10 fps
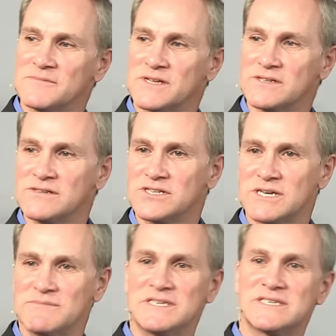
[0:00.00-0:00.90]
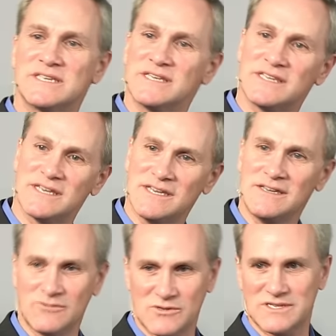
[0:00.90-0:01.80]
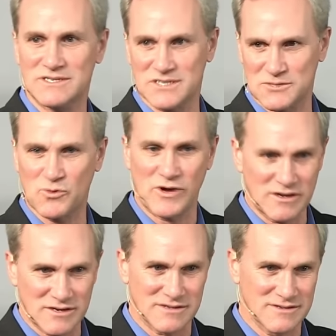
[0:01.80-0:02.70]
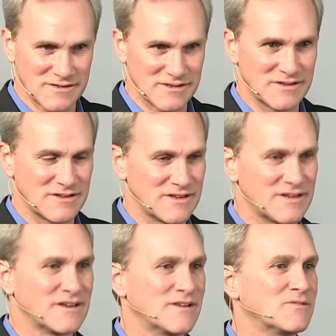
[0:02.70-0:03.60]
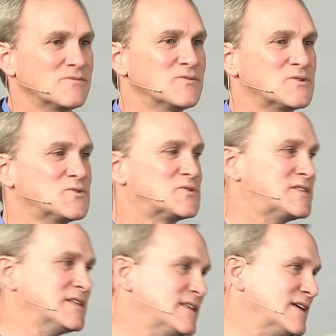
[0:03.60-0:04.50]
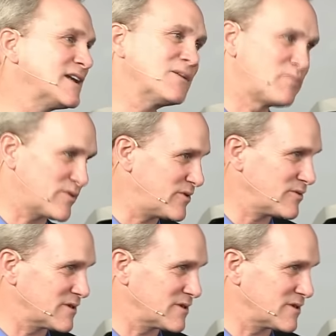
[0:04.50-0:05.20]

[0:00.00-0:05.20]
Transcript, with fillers: De ne jamais céder au désespoir, de se céder à la peur,